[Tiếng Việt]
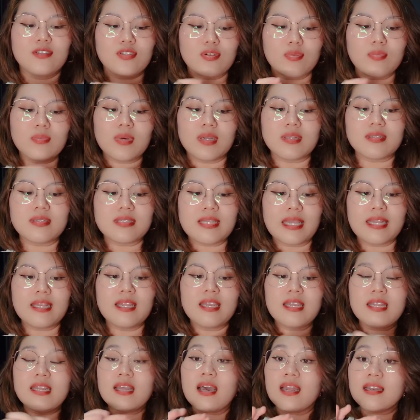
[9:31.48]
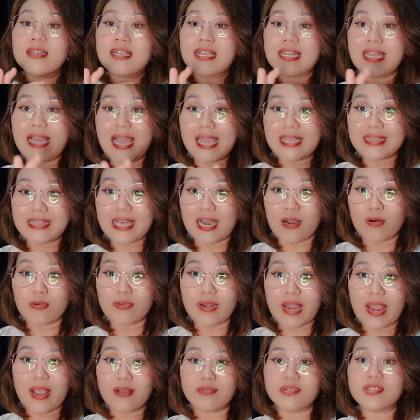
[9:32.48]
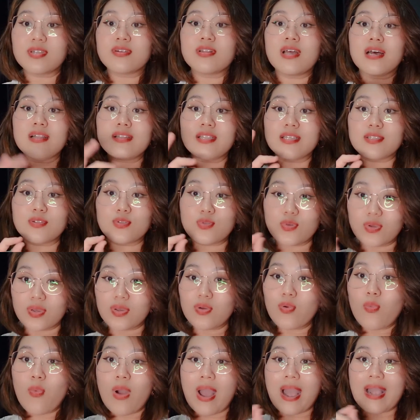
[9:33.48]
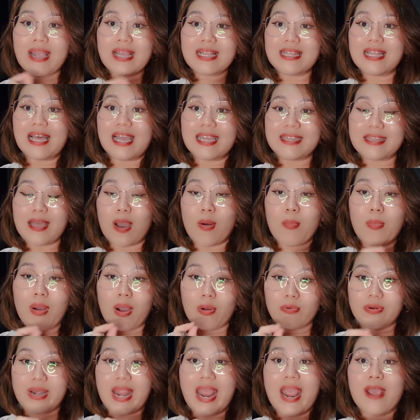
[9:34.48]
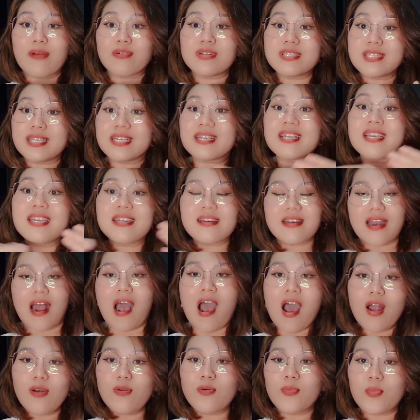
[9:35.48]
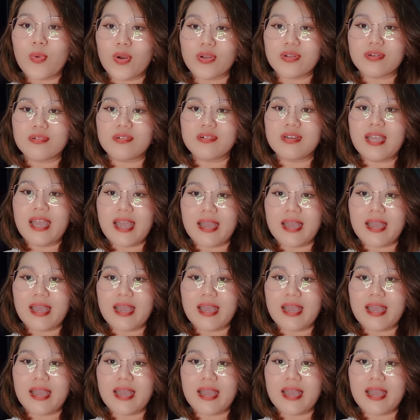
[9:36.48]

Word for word: chúng mình sẽ đi đến cái line tàu nào, sau đó thì chuyển qua cái line tàu màu nào, nó sẽ ghi rõ luôn mọi người